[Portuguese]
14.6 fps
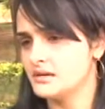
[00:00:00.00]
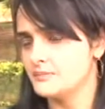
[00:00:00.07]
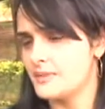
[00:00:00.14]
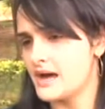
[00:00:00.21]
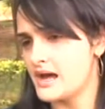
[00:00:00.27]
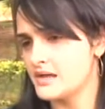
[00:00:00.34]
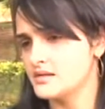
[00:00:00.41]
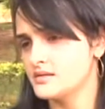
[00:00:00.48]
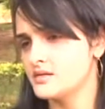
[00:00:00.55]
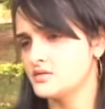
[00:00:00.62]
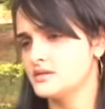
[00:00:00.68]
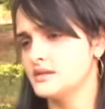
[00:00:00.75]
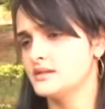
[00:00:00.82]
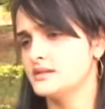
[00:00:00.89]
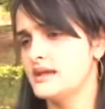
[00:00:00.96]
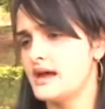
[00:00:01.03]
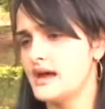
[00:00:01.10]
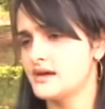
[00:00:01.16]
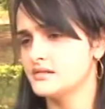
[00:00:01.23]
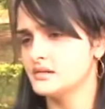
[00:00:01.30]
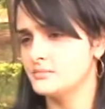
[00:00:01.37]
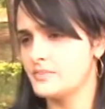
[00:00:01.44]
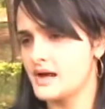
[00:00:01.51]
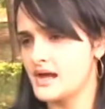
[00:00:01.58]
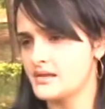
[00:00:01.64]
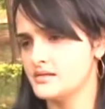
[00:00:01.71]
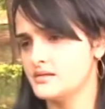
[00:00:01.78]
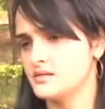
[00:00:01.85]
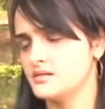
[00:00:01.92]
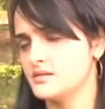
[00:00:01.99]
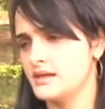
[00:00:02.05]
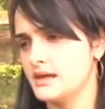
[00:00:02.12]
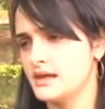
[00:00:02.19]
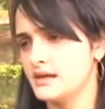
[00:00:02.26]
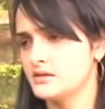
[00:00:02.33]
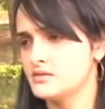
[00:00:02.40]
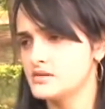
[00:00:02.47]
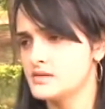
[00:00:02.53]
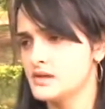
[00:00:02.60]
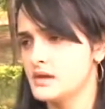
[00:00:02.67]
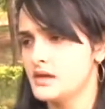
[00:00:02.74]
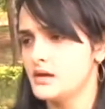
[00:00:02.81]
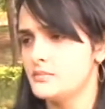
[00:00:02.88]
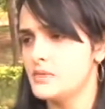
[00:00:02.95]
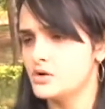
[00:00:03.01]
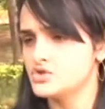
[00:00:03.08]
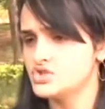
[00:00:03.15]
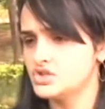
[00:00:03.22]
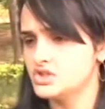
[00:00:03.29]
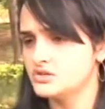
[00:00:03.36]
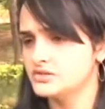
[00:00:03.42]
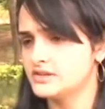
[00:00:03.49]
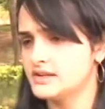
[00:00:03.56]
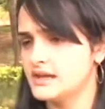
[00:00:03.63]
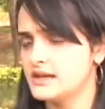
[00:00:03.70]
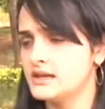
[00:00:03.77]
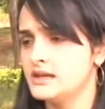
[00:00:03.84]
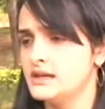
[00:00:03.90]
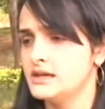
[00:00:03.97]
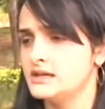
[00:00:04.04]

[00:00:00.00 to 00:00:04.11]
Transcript: limpassem seus quintais, limpassem seus os terrenos baldios, né?